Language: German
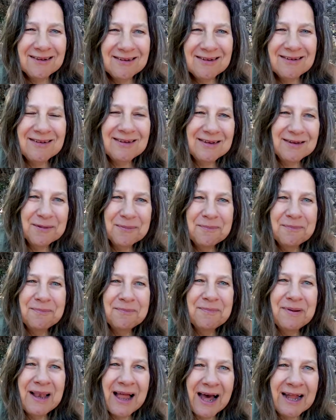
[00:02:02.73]
ich dich,
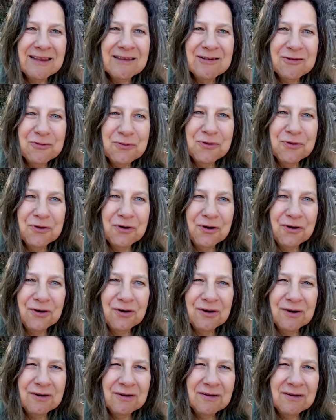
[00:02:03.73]
planst du
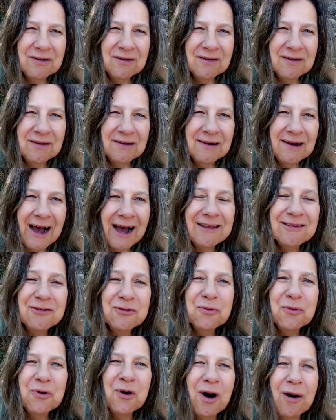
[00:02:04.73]
noch?
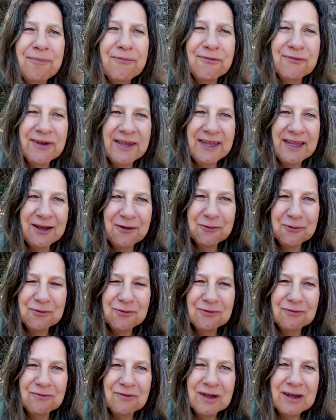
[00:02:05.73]
Hast du
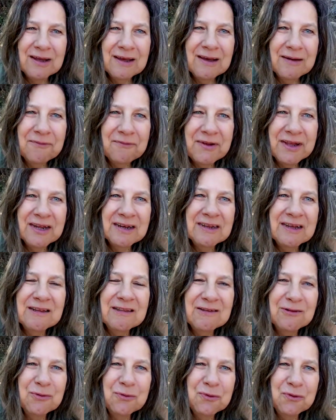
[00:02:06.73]
Kopfkinos wegen der
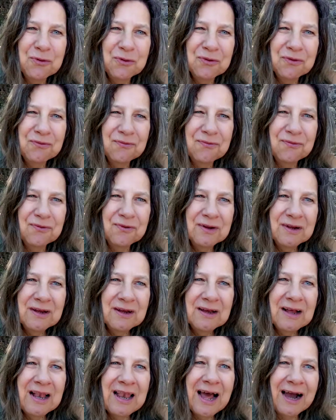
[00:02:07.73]
Zukunft,
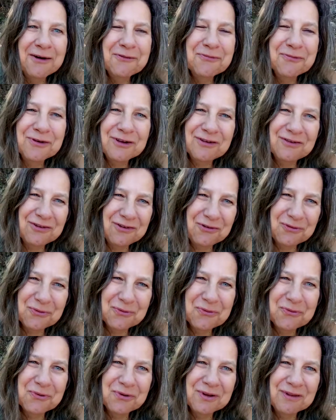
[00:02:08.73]
langfristig
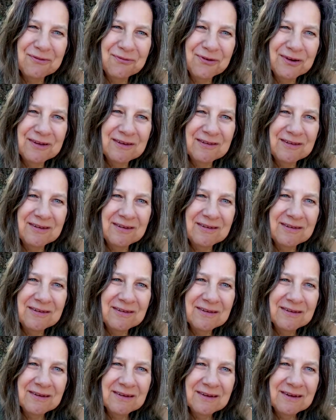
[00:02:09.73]
und
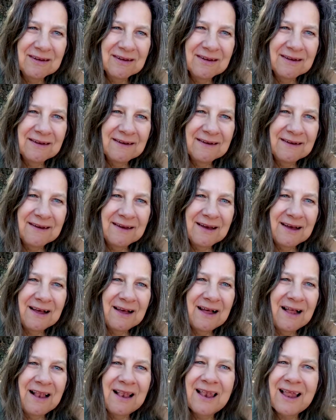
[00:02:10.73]
kurzfristig?
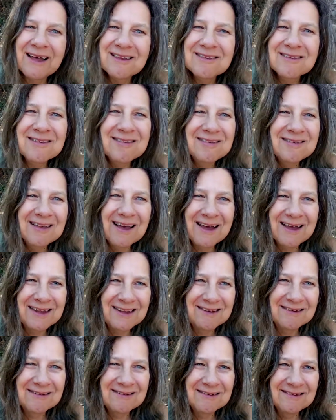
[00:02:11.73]
Lass es
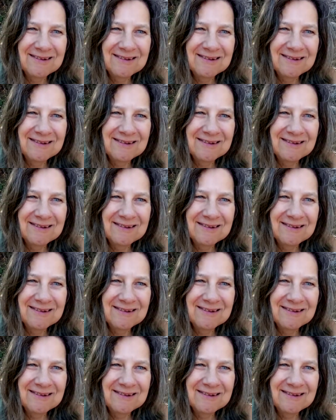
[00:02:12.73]
sein.